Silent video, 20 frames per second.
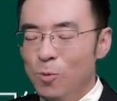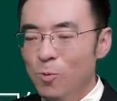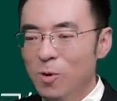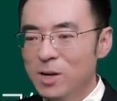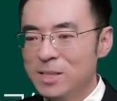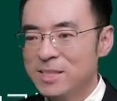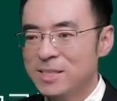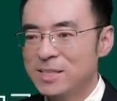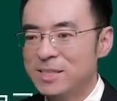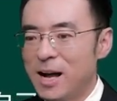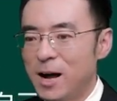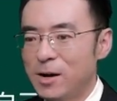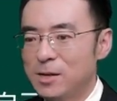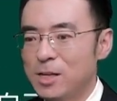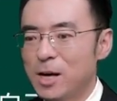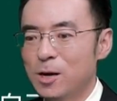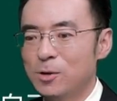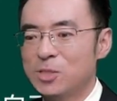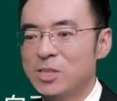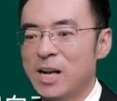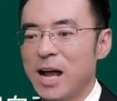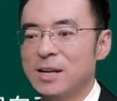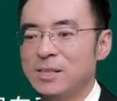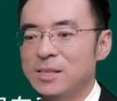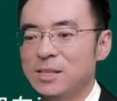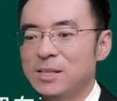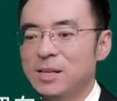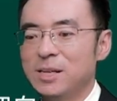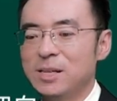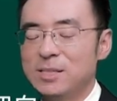我想要产
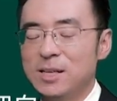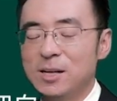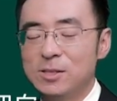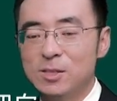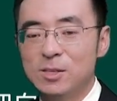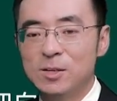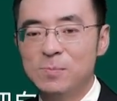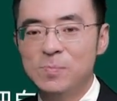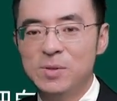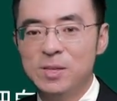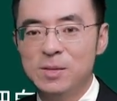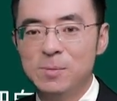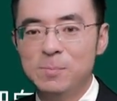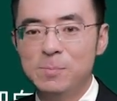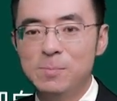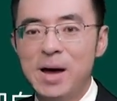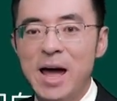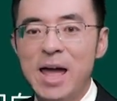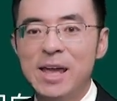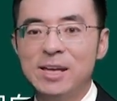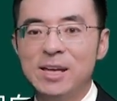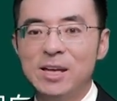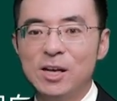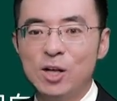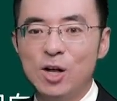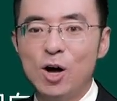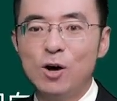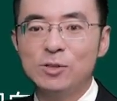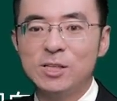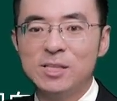生一个将这支笔卖
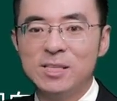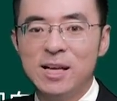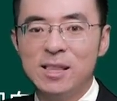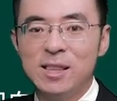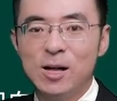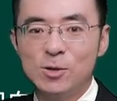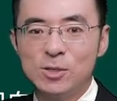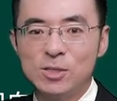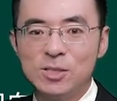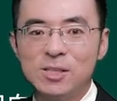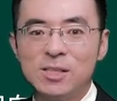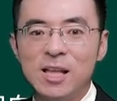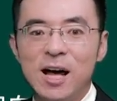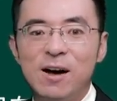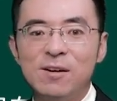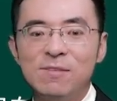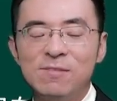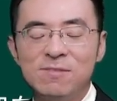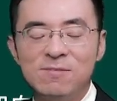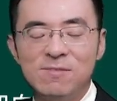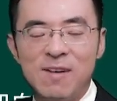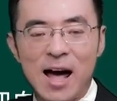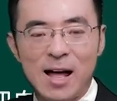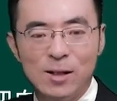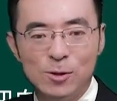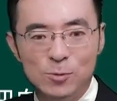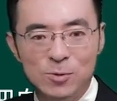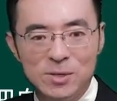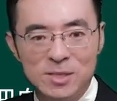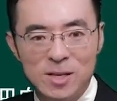给高志谦老师的
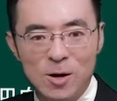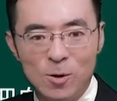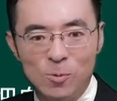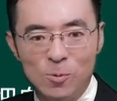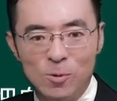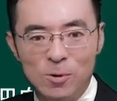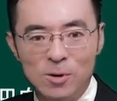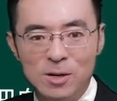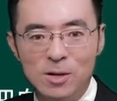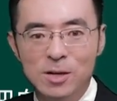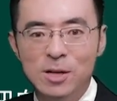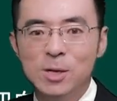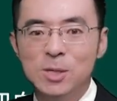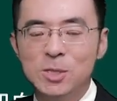法律效果，